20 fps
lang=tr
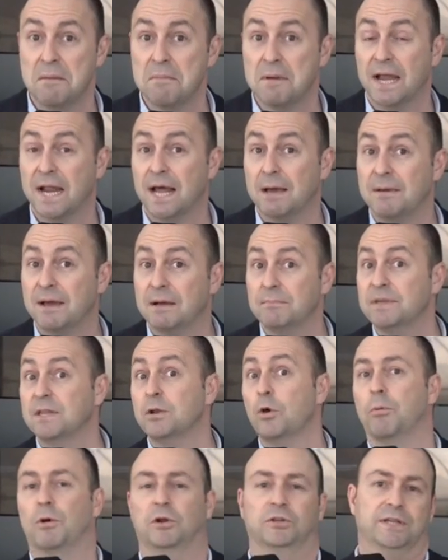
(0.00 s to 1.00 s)
beraber bir
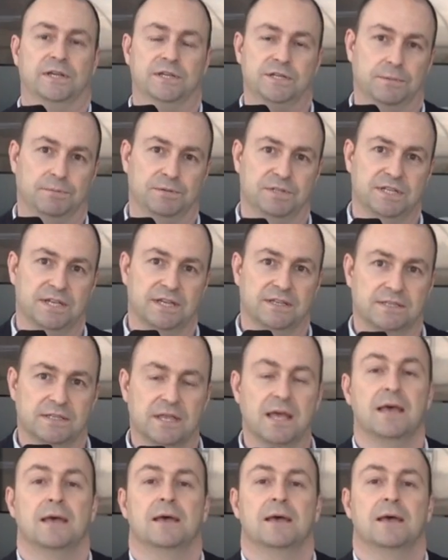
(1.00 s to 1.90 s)
röportaj yapacağız.